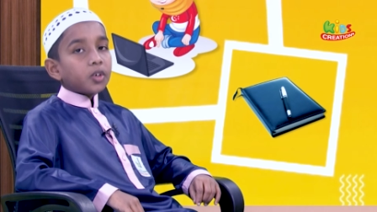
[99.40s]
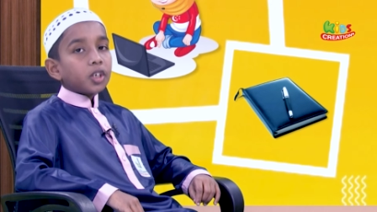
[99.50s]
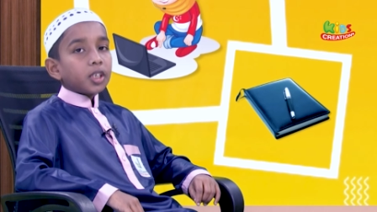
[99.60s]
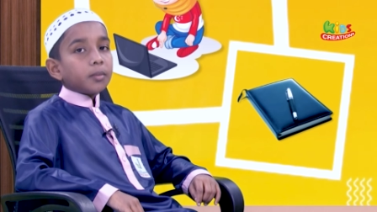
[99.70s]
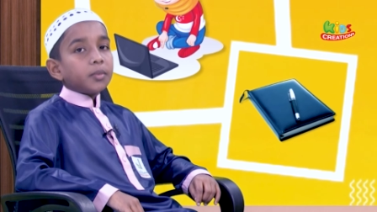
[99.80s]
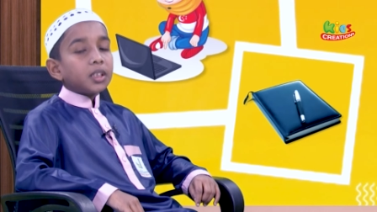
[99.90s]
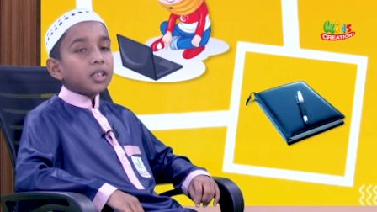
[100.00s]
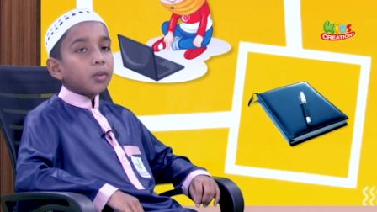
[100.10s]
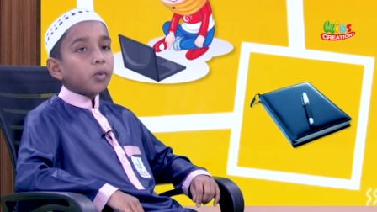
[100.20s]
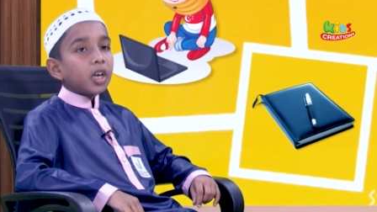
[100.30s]
করি
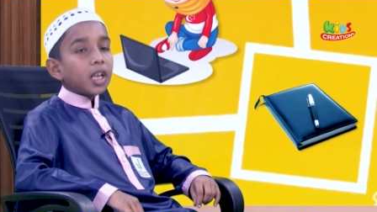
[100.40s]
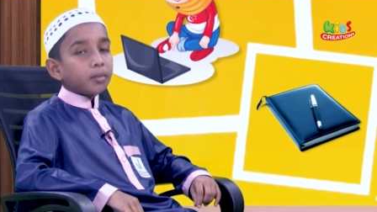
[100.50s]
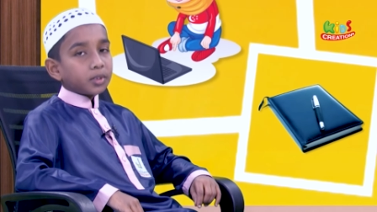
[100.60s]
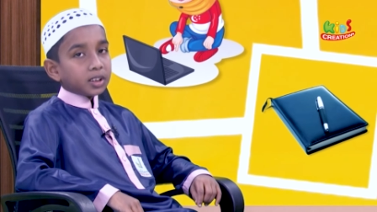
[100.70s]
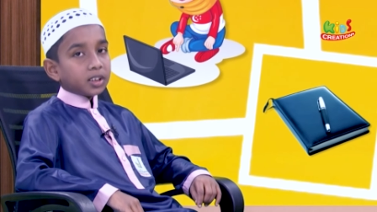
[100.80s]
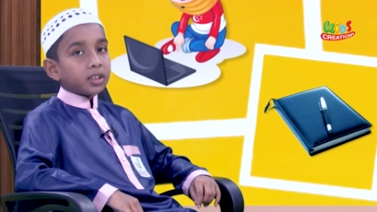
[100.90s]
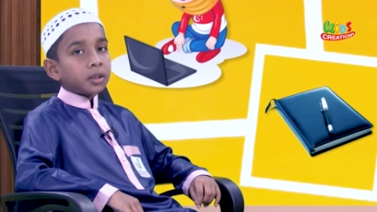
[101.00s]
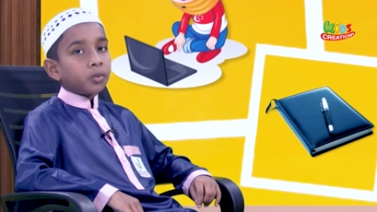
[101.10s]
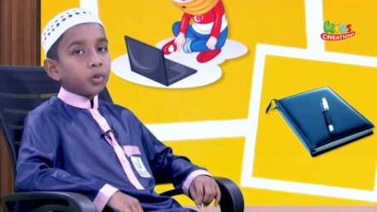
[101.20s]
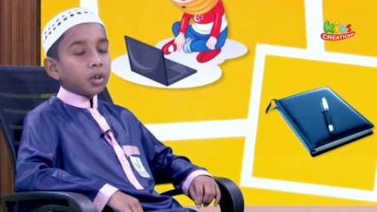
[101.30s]
মিথ্যা বললে আমি জিতে
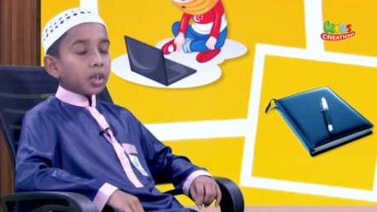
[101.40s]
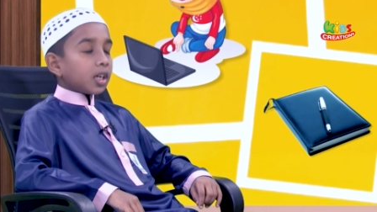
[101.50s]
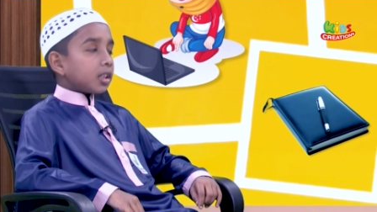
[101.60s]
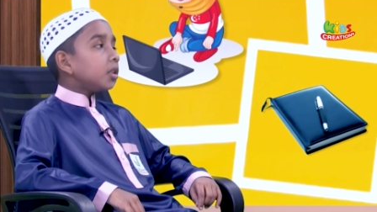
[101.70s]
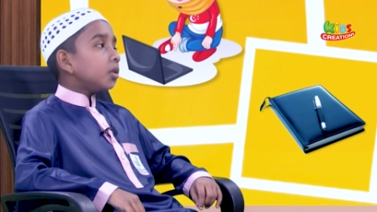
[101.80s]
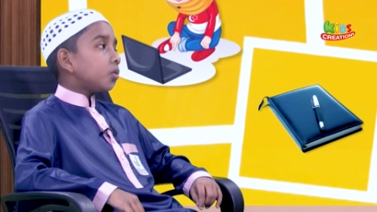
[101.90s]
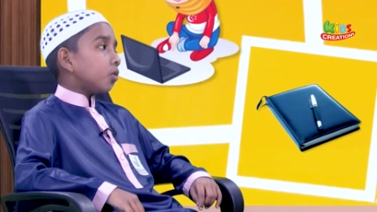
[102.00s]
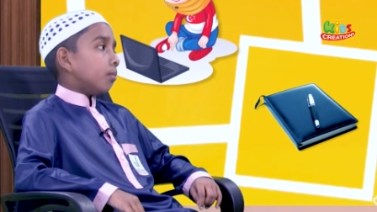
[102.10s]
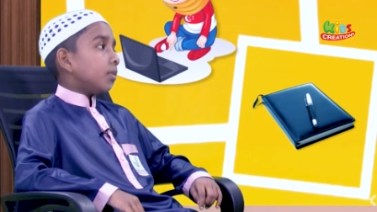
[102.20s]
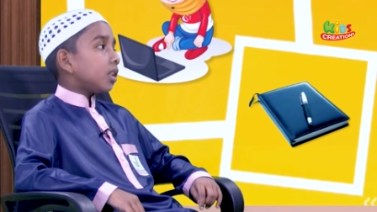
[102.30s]
যাব কিন্তু
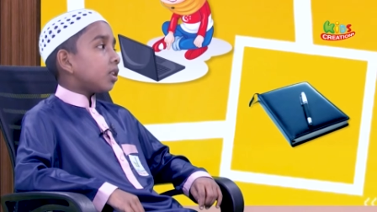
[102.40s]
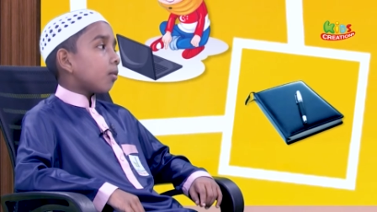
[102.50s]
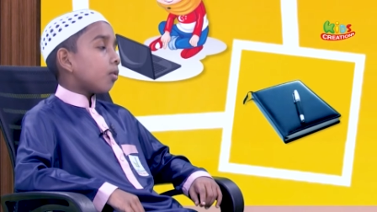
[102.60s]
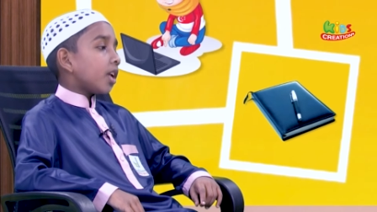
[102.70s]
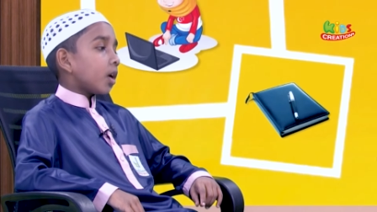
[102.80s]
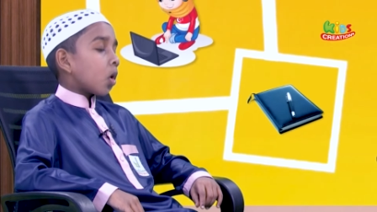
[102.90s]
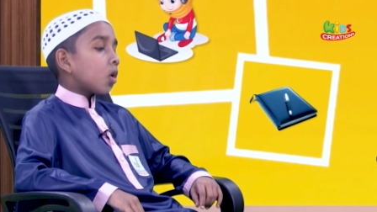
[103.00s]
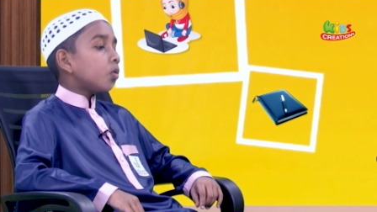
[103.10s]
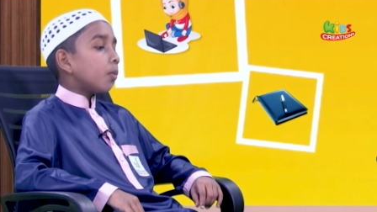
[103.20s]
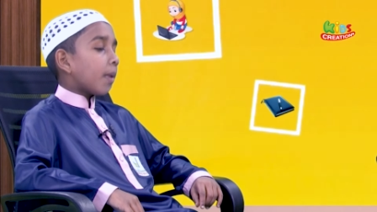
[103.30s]
মিথ্যা বলে
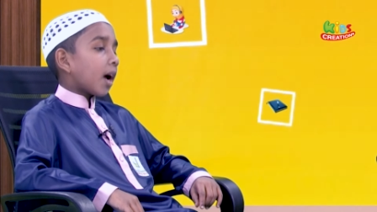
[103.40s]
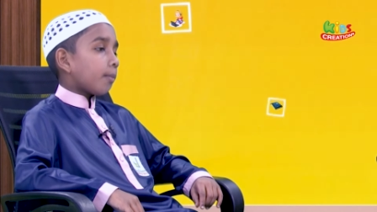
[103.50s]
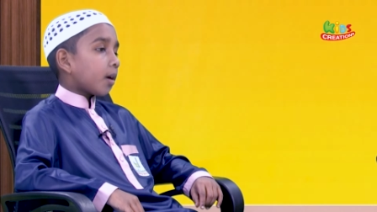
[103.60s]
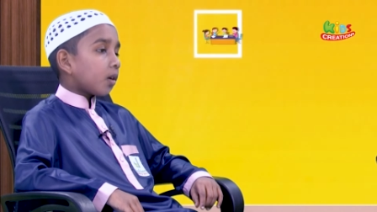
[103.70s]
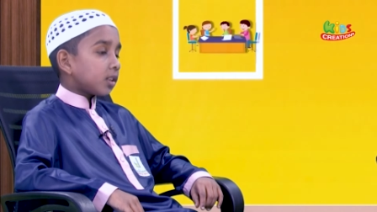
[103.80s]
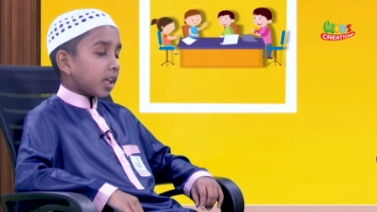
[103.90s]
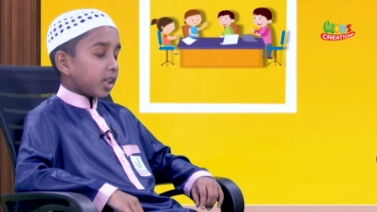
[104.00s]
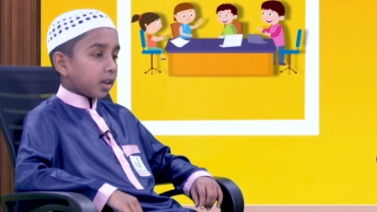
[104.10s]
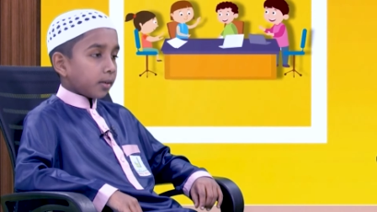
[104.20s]
কখনো পার পাওয়া যায় না